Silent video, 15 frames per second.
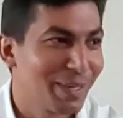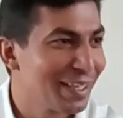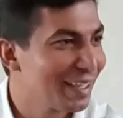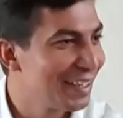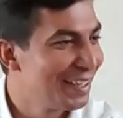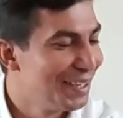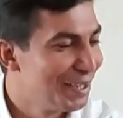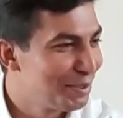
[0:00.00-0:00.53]

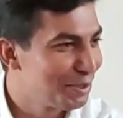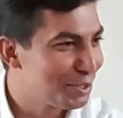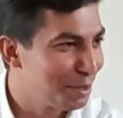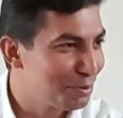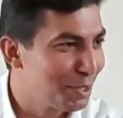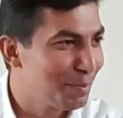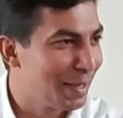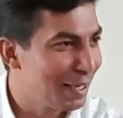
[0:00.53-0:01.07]
बढ़ेंगे तो
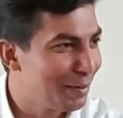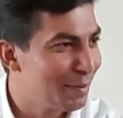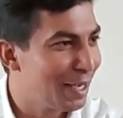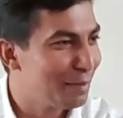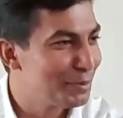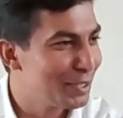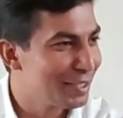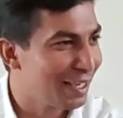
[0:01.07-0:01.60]
सबसे पहले मैं
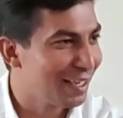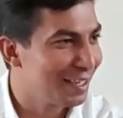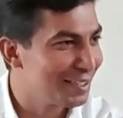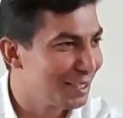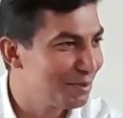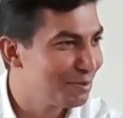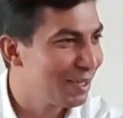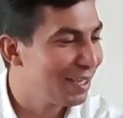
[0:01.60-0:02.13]
आपसे जानना
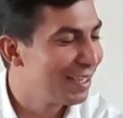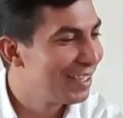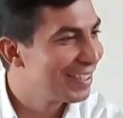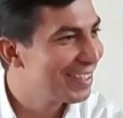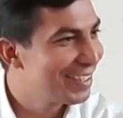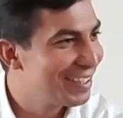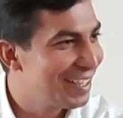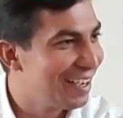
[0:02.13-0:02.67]
चाहूँगा
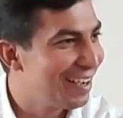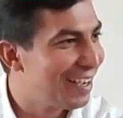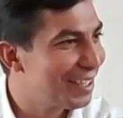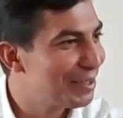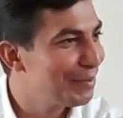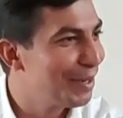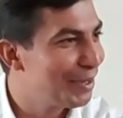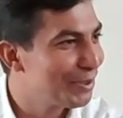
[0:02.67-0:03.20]
कि क्या
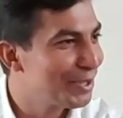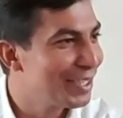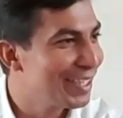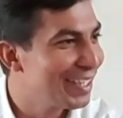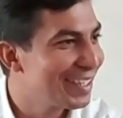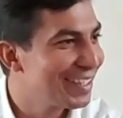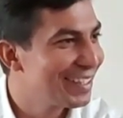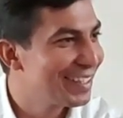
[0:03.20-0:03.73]
आत्मा होती
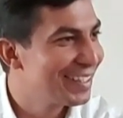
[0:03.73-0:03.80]
है